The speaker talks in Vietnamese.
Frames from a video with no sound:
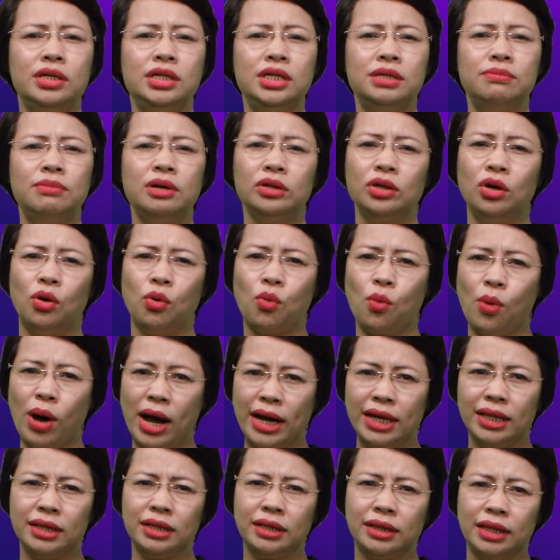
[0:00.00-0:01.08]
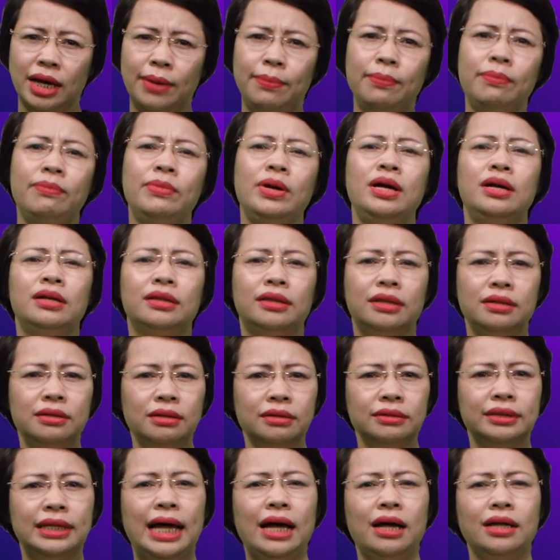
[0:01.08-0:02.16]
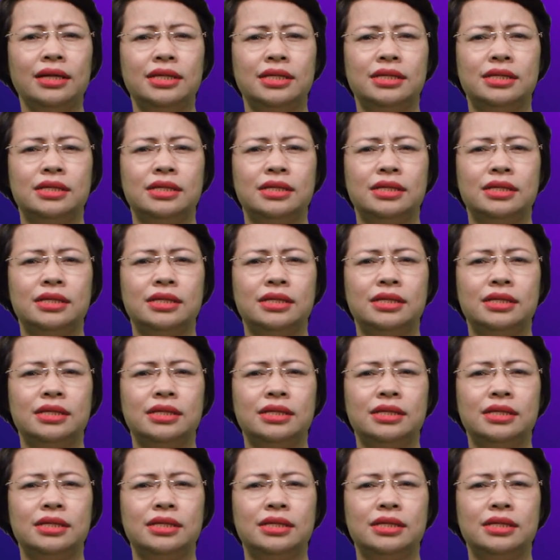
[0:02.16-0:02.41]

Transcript: như mức độ quan tâm, tương tác